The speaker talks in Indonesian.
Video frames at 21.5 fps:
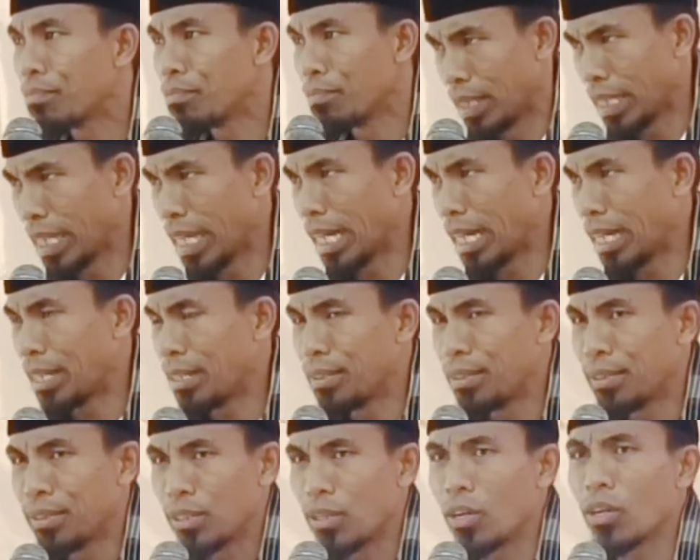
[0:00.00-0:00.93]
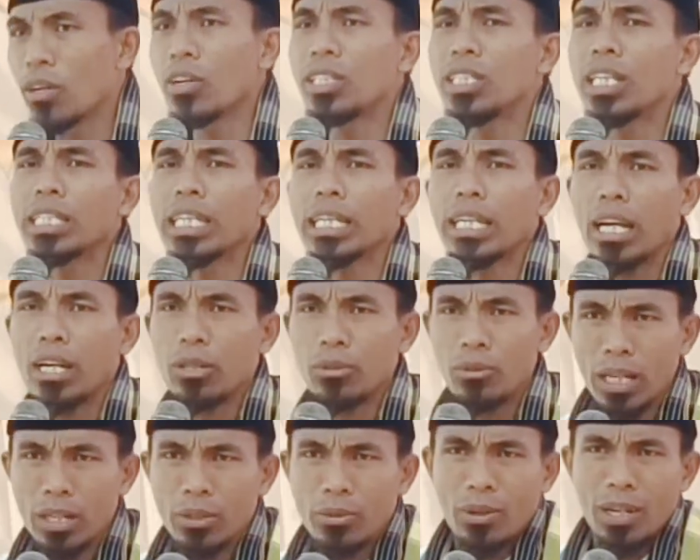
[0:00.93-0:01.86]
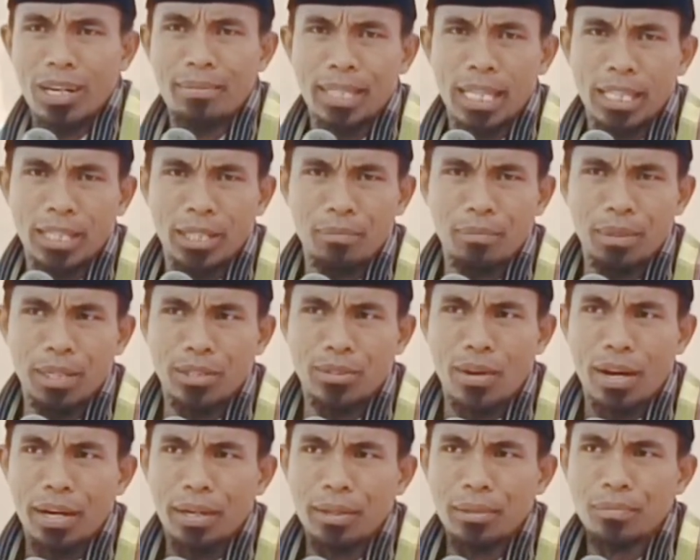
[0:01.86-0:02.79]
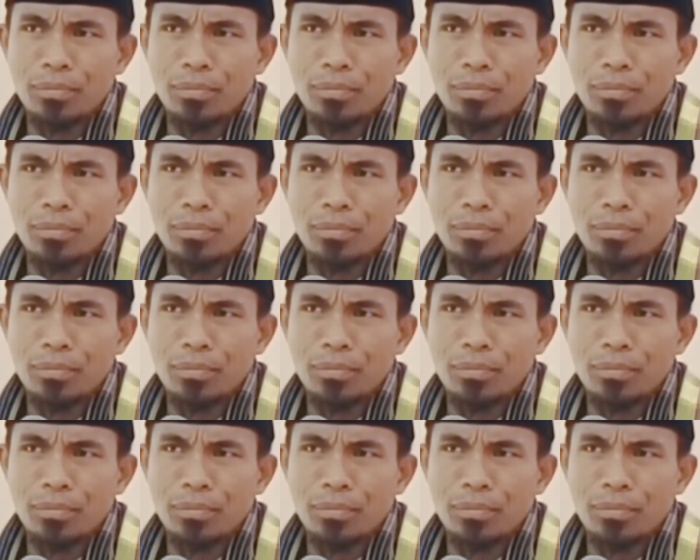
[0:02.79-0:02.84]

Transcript: Banyak. Tahu orang cek cekel gula kula mati titik ya.